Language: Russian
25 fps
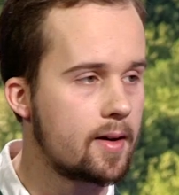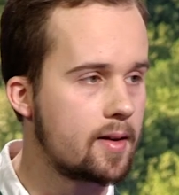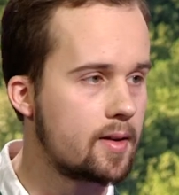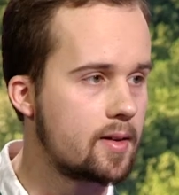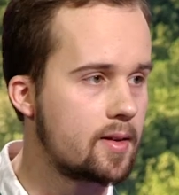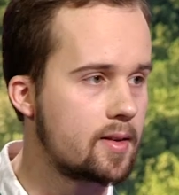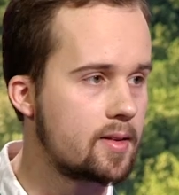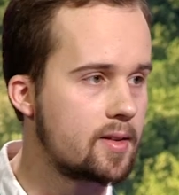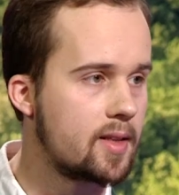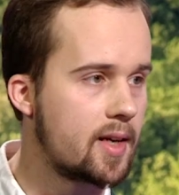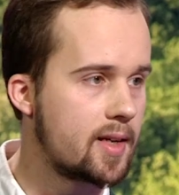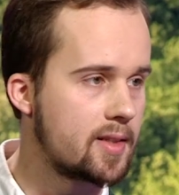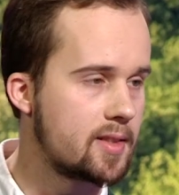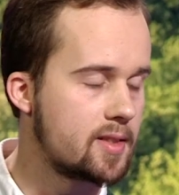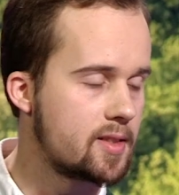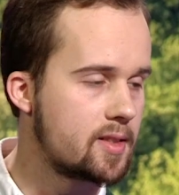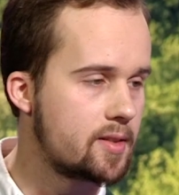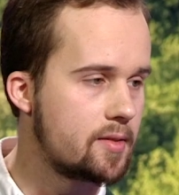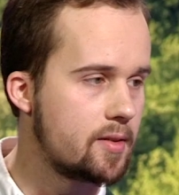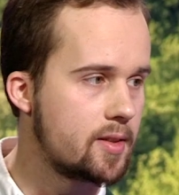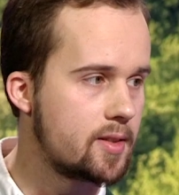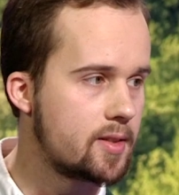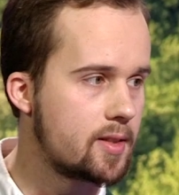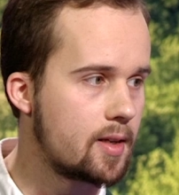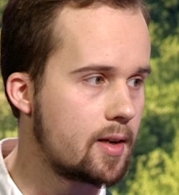Э, да,
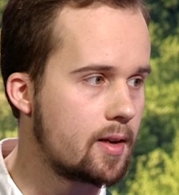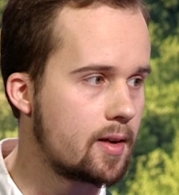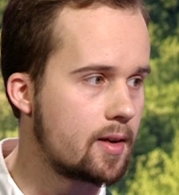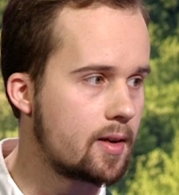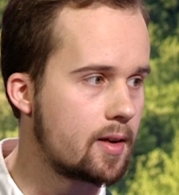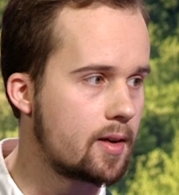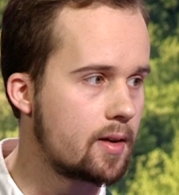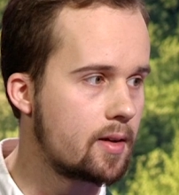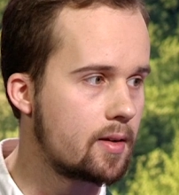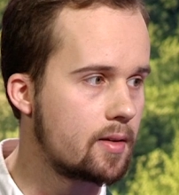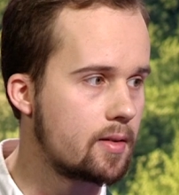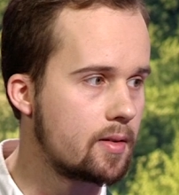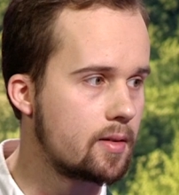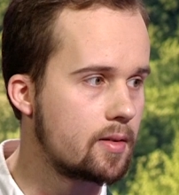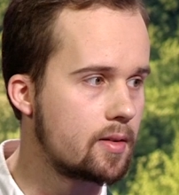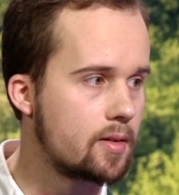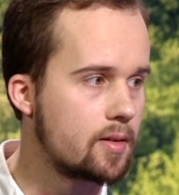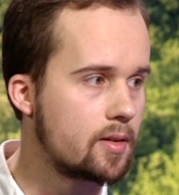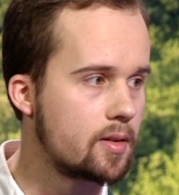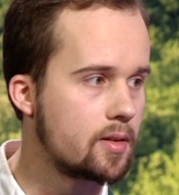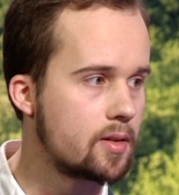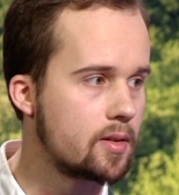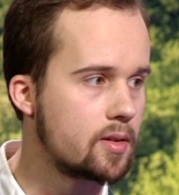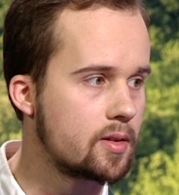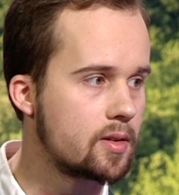действительно,
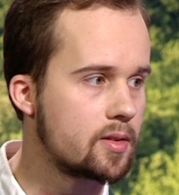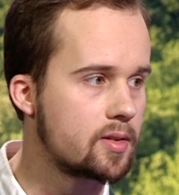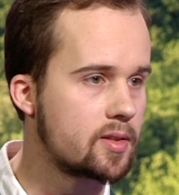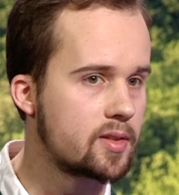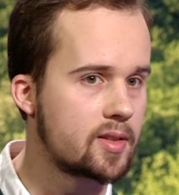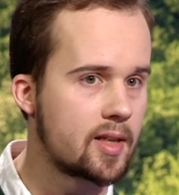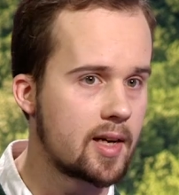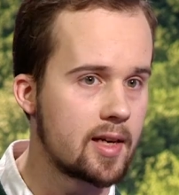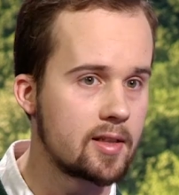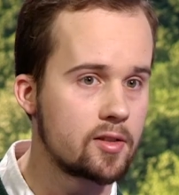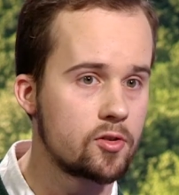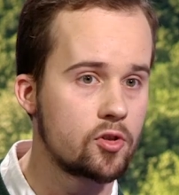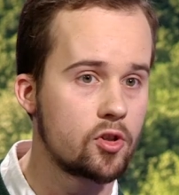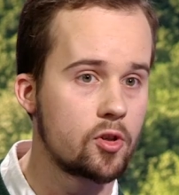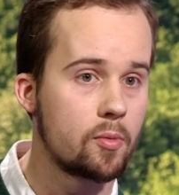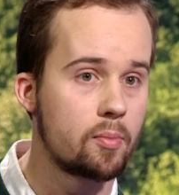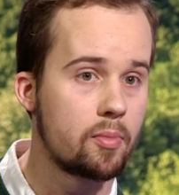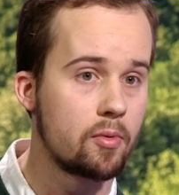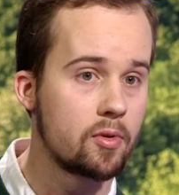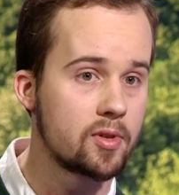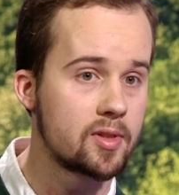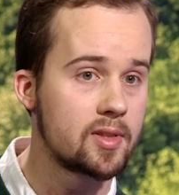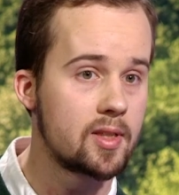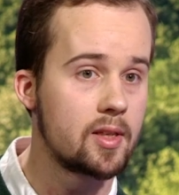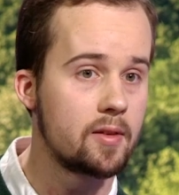э, сразу же
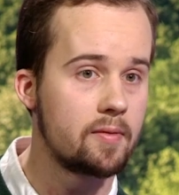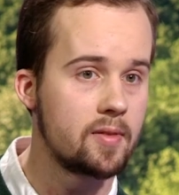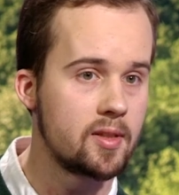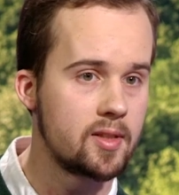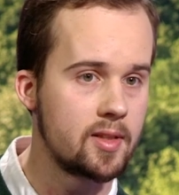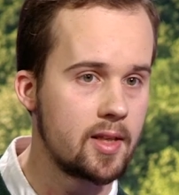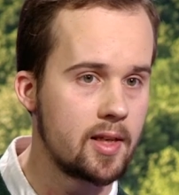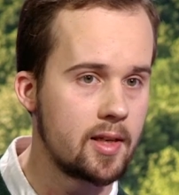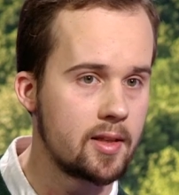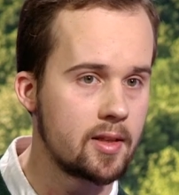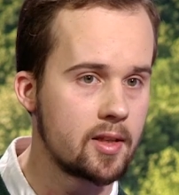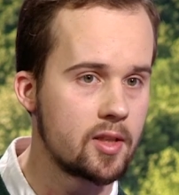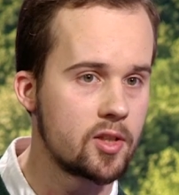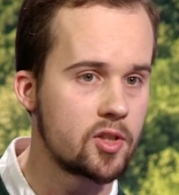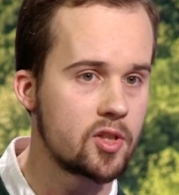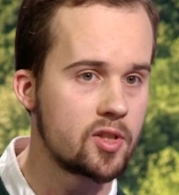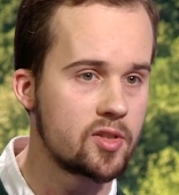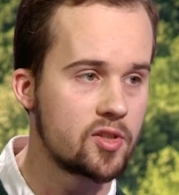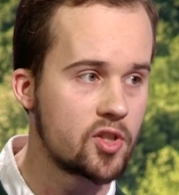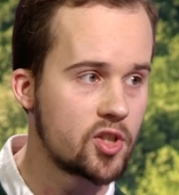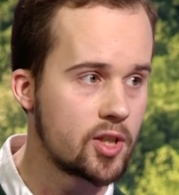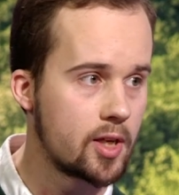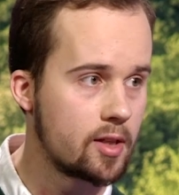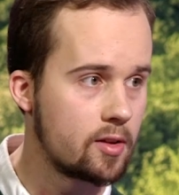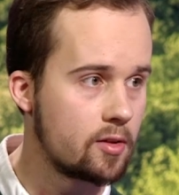после введения
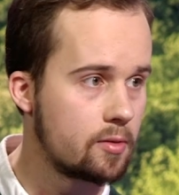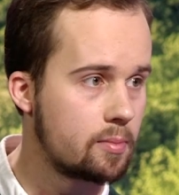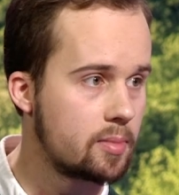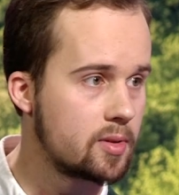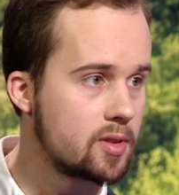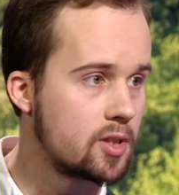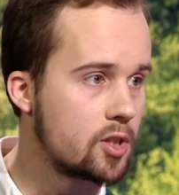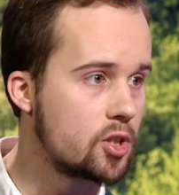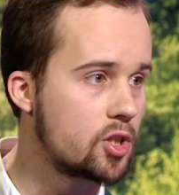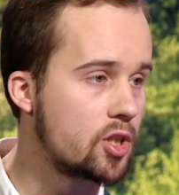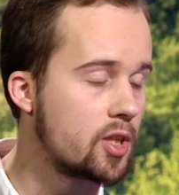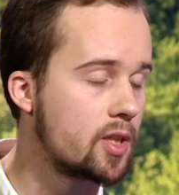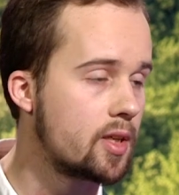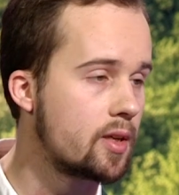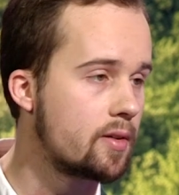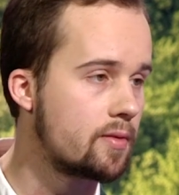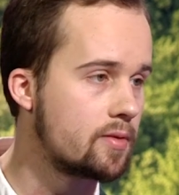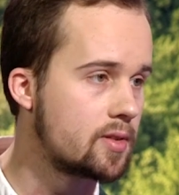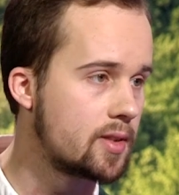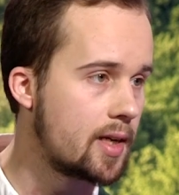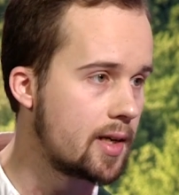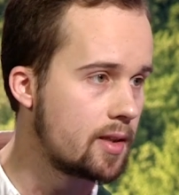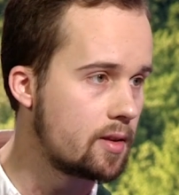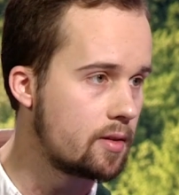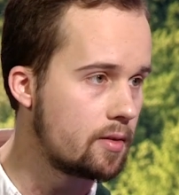чрезвычайного положения
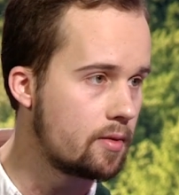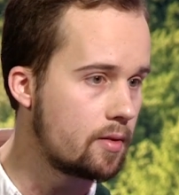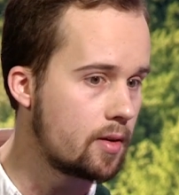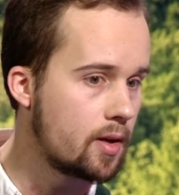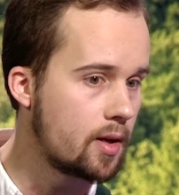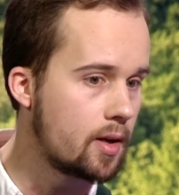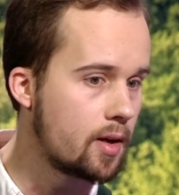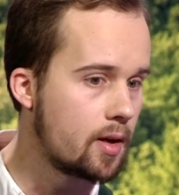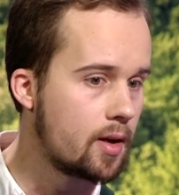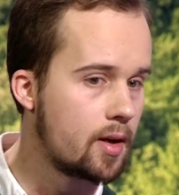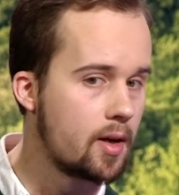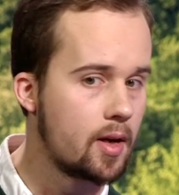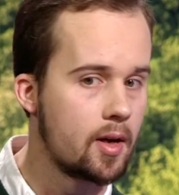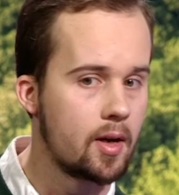в Латвии